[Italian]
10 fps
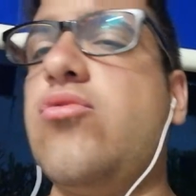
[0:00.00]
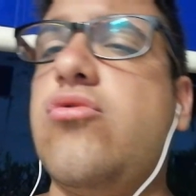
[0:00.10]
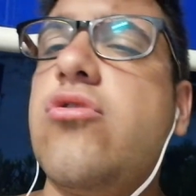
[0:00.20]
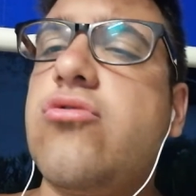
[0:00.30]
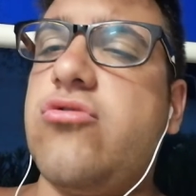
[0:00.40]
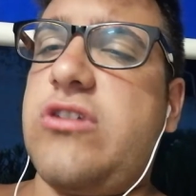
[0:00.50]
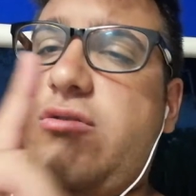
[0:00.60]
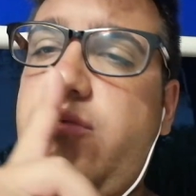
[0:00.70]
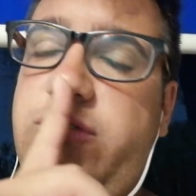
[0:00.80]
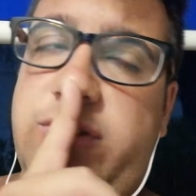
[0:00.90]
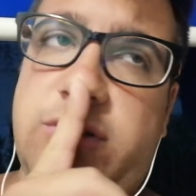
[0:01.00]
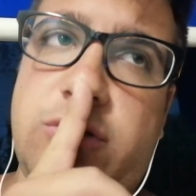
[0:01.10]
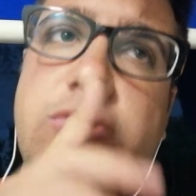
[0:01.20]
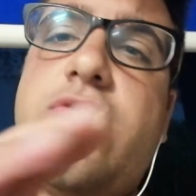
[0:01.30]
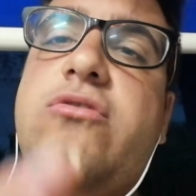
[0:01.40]
tutti. Io sono stato
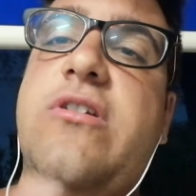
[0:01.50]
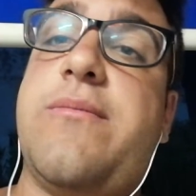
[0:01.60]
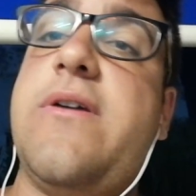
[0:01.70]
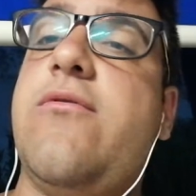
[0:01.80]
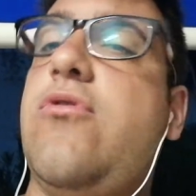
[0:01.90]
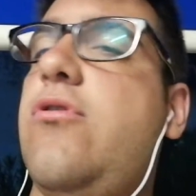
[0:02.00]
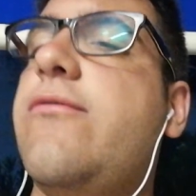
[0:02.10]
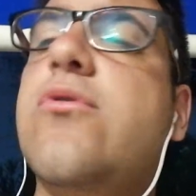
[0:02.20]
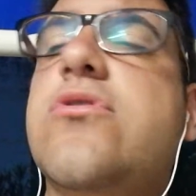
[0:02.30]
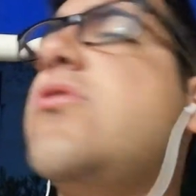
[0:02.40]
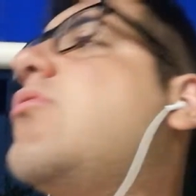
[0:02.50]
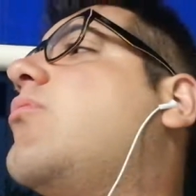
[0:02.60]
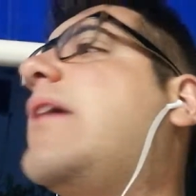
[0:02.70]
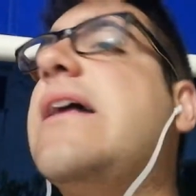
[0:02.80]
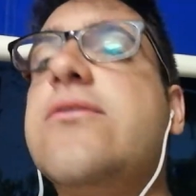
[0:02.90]
zitto, io non sapevo, non ho fonti, io non ho
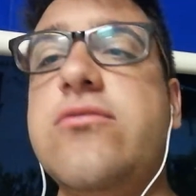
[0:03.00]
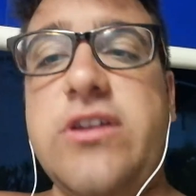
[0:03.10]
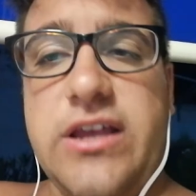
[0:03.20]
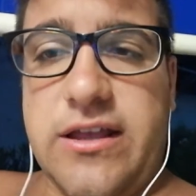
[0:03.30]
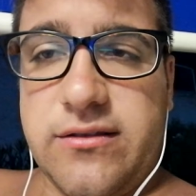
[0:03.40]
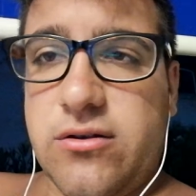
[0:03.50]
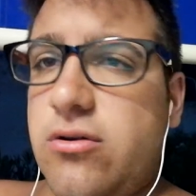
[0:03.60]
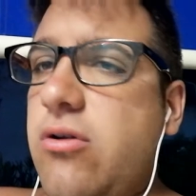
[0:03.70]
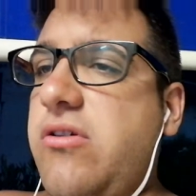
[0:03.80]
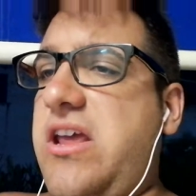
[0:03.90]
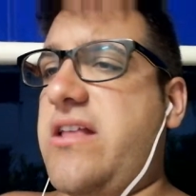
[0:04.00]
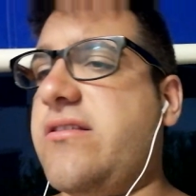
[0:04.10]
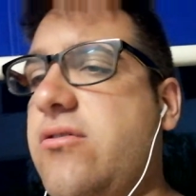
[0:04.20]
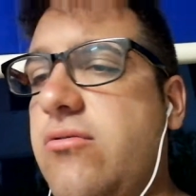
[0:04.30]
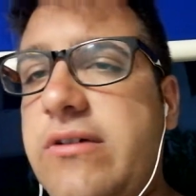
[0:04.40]
un cazzo di niente, non ho
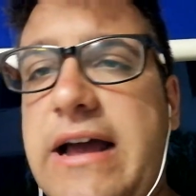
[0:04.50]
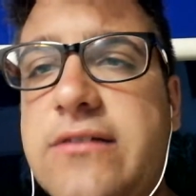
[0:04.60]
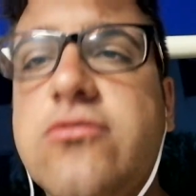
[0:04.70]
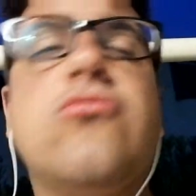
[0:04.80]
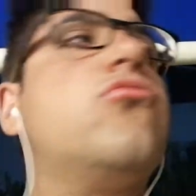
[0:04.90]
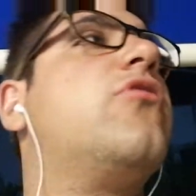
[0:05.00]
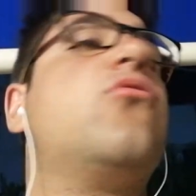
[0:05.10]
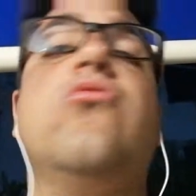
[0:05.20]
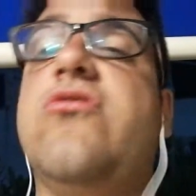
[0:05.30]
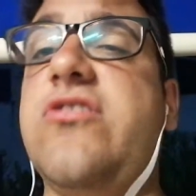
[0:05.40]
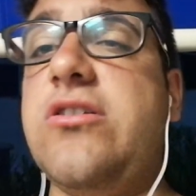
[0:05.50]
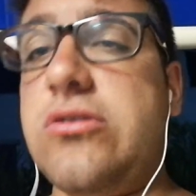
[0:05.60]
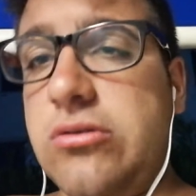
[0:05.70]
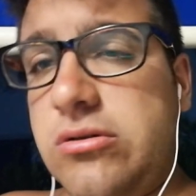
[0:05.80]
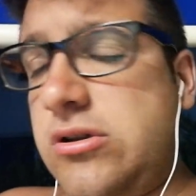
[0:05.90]
niente, non ho un cazzo, io sono stato
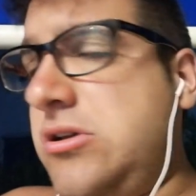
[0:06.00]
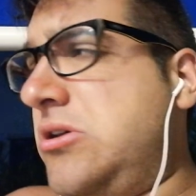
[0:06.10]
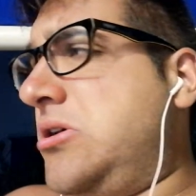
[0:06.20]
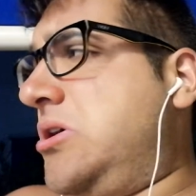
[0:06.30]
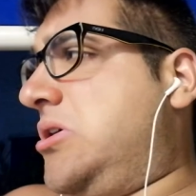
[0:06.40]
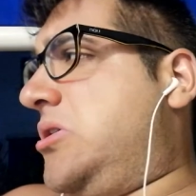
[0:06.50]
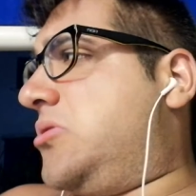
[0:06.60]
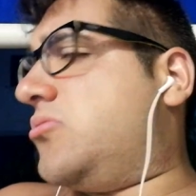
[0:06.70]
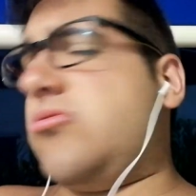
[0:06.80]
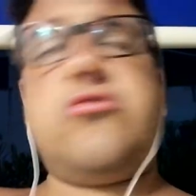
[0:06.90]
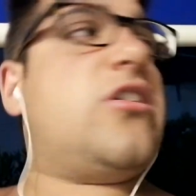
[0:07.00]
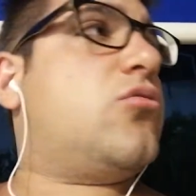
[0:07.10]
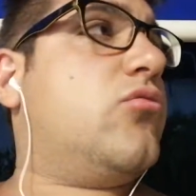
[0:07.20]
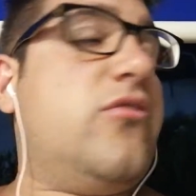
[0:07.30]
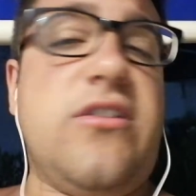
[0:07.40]
zitto, sono
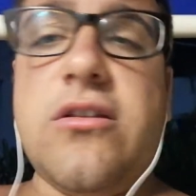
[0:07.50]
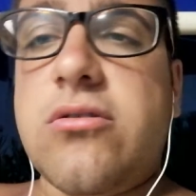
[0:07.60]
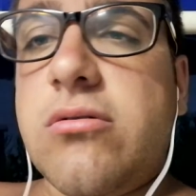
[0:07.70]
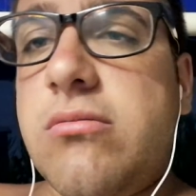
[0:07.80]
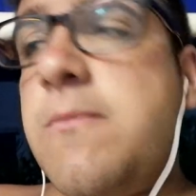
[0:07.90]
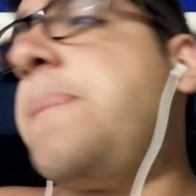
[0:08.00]
stato zitto